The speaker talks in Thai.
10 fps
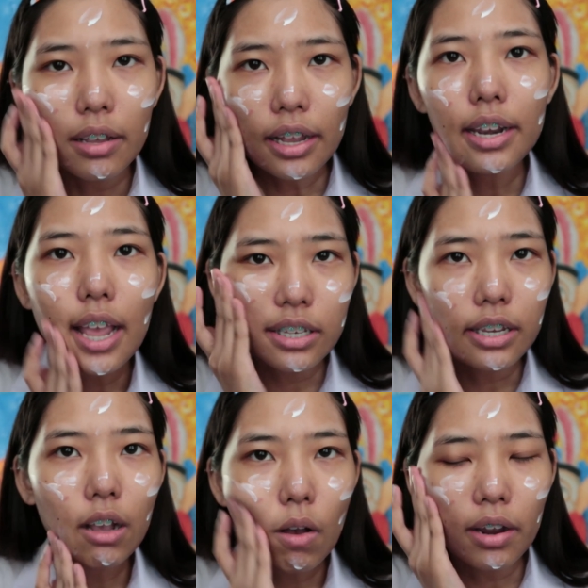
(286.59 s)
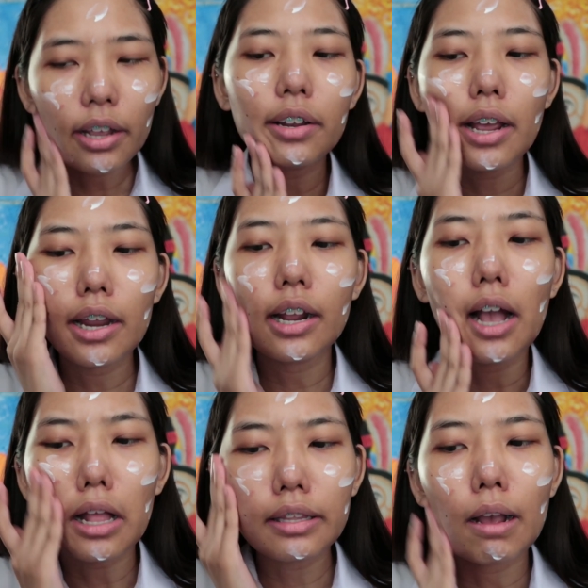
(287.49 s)
กันแดดใช้ของอะไรก็ได้นะ
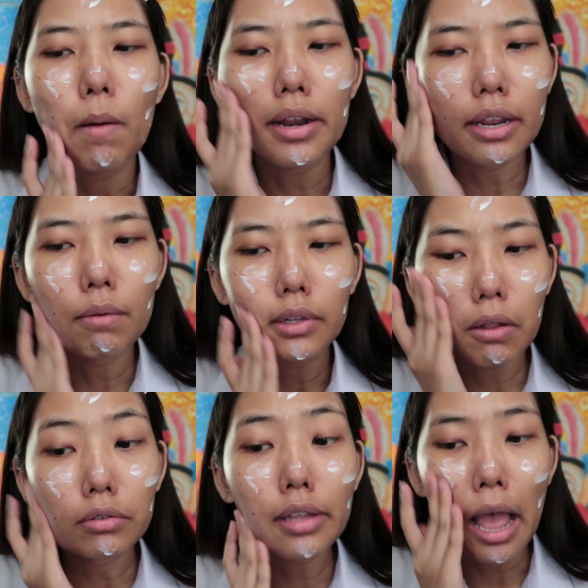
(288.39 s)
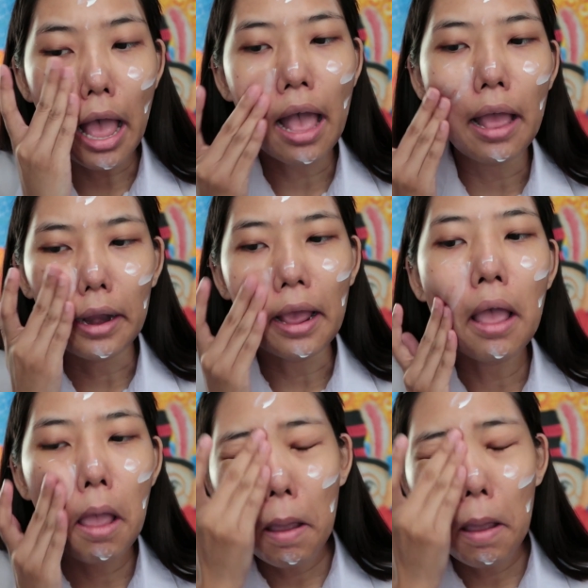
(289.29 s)
คะแต่ว่าเน้นว่าต้องทานะ